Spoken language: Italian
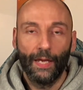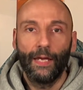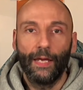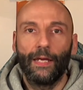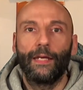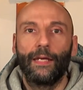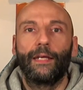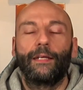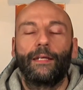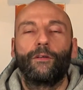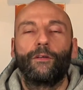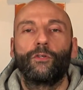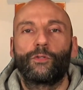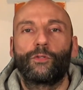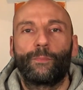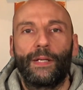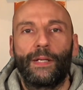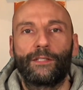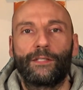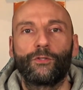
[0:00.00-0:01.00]
Eh, noi
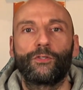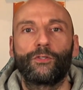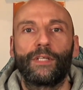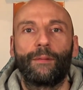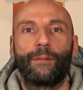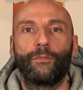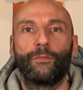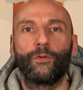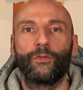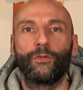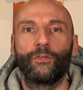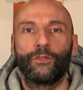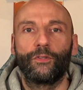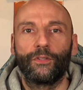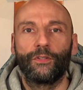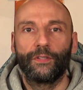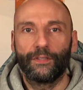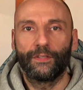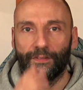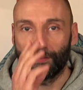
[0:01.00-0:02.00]
spesso siamo,
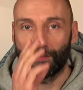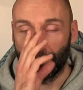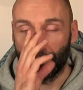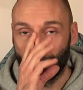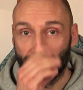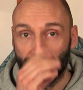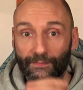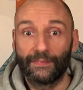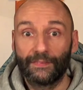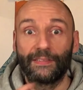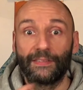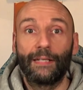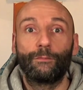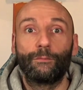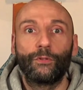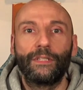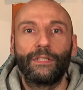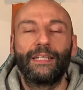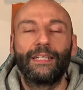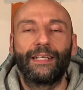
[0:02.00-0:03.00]
eh,
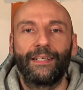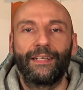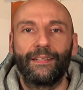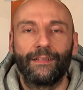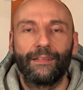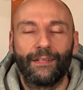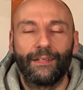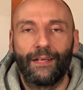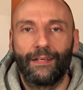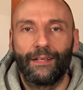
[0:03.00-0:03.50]
sentiamo dire